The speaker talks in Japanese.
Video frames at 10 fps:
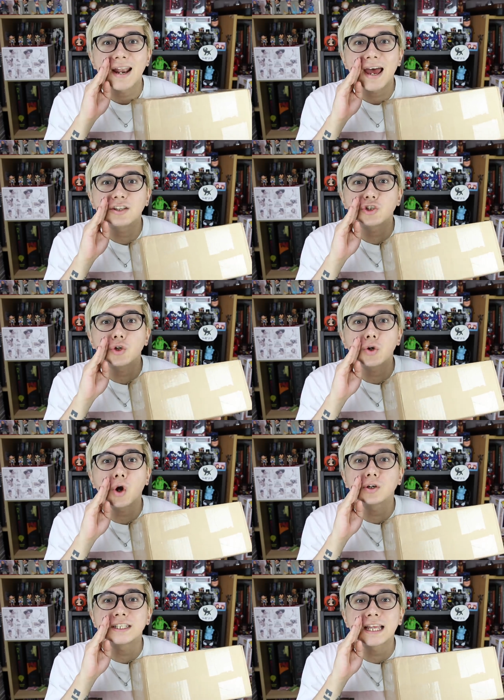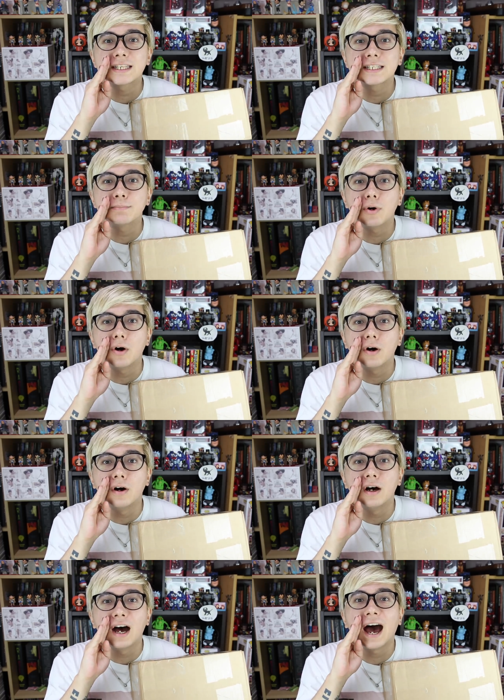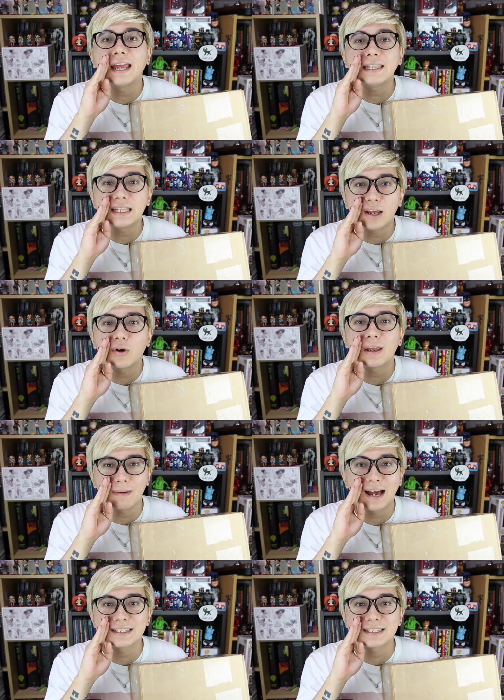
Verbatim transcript: なじゅうろくさつも入っておりま